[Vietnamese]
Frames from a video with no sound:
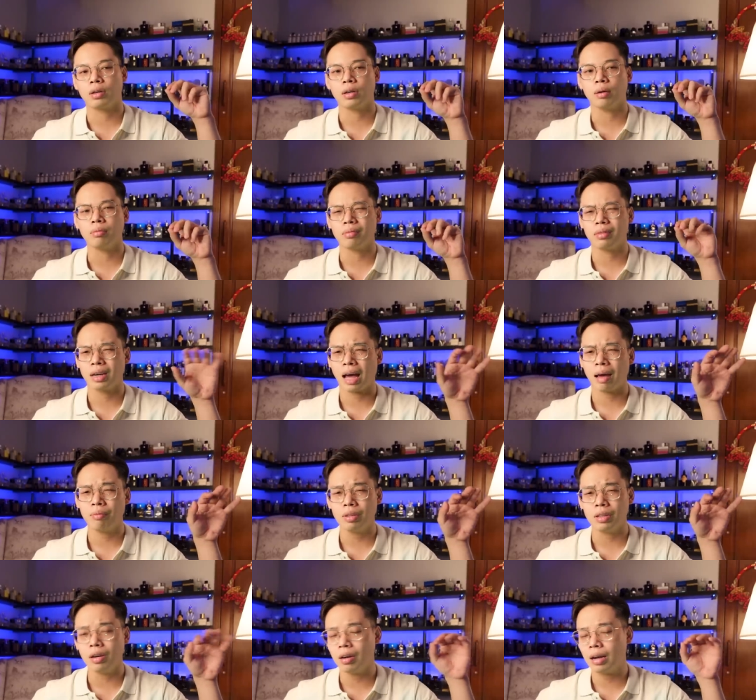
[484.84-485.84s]
khoảng tầm
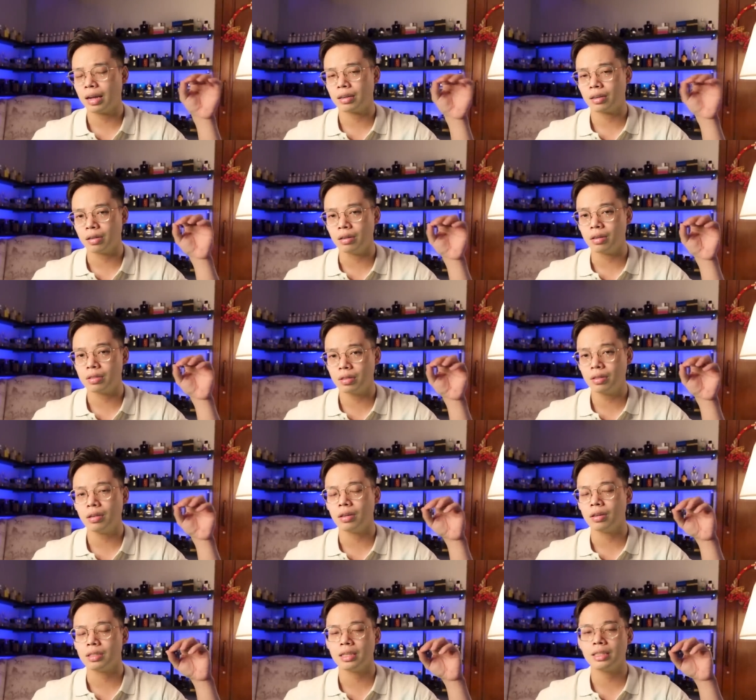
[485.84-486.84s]
8 tiếng là thừa
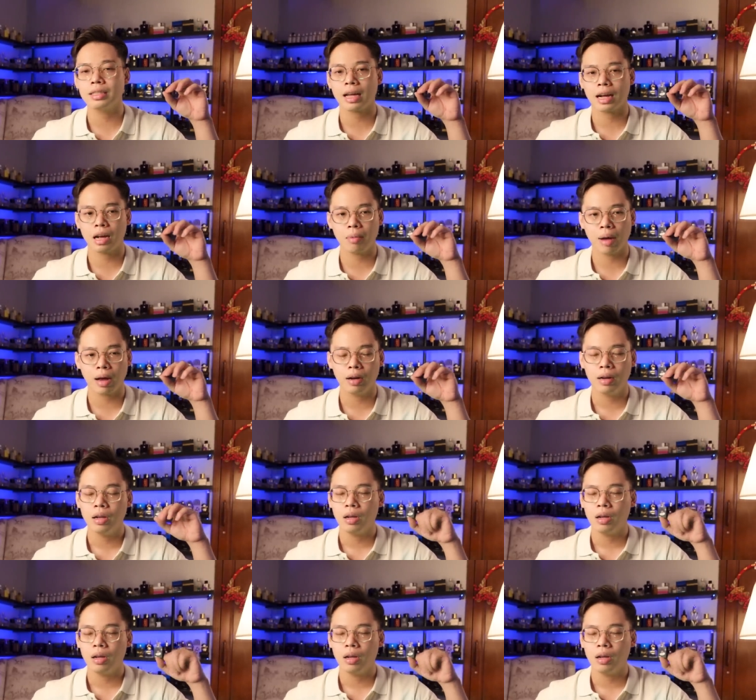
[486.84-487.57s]
sức ở trên da các bạn